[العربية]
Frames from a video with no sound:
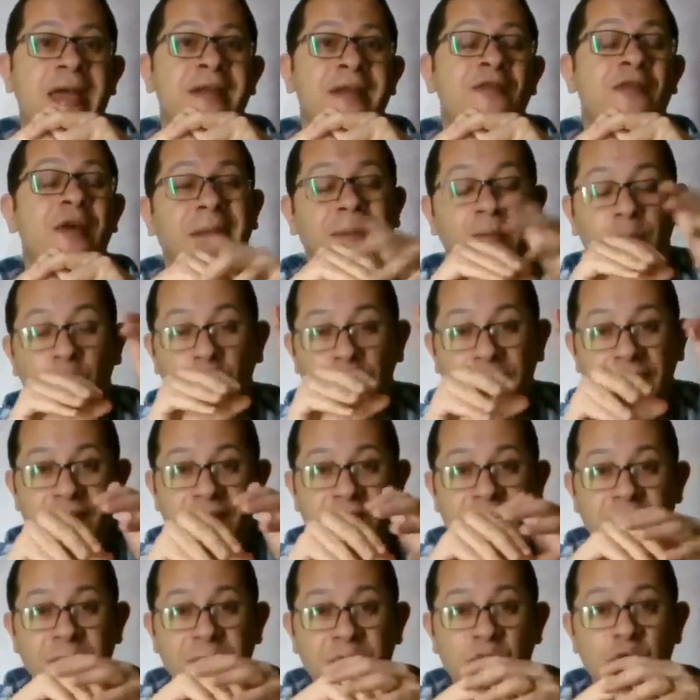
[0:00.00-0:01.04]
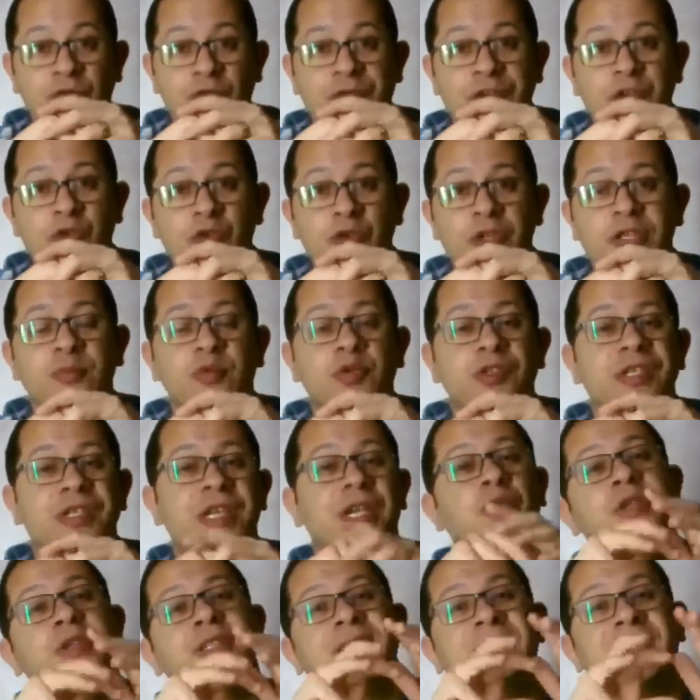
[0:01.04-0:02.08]
انواع مختلفه منه وفي نوع اسمه
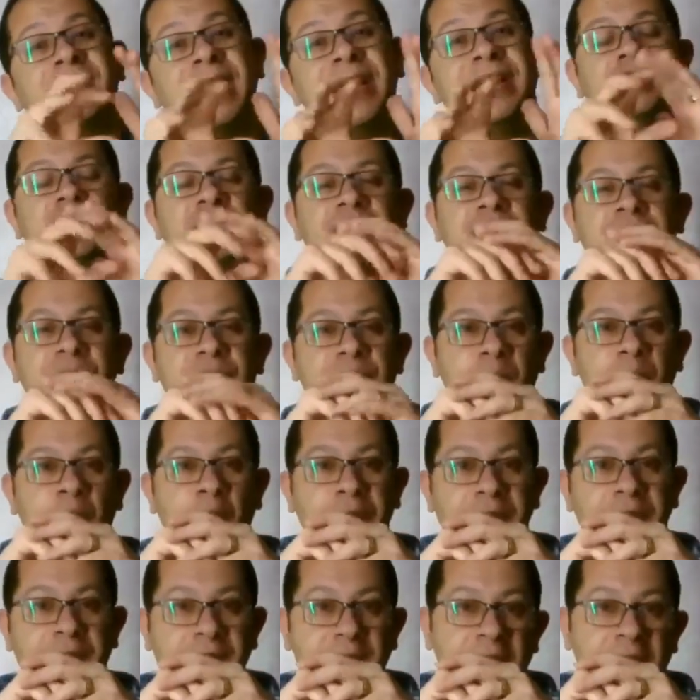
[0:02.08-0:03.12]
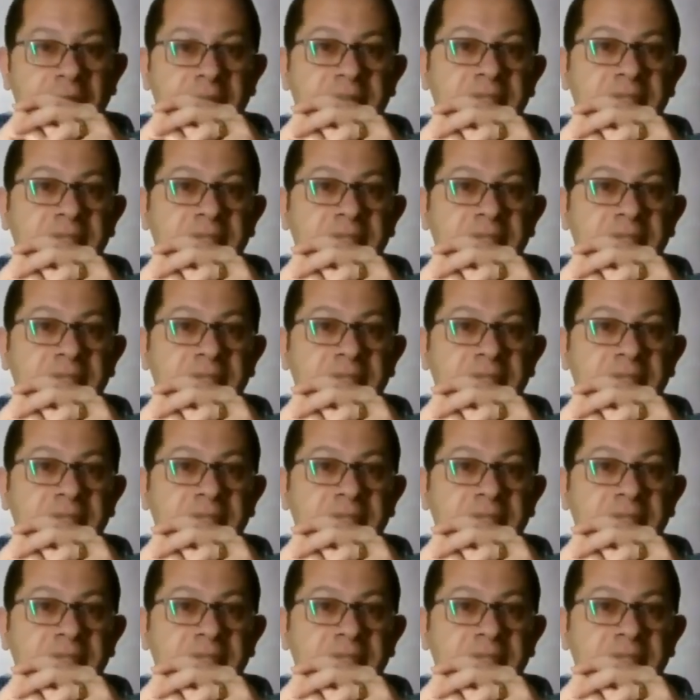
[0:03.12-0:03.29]
سيكوستريشن ديرمويد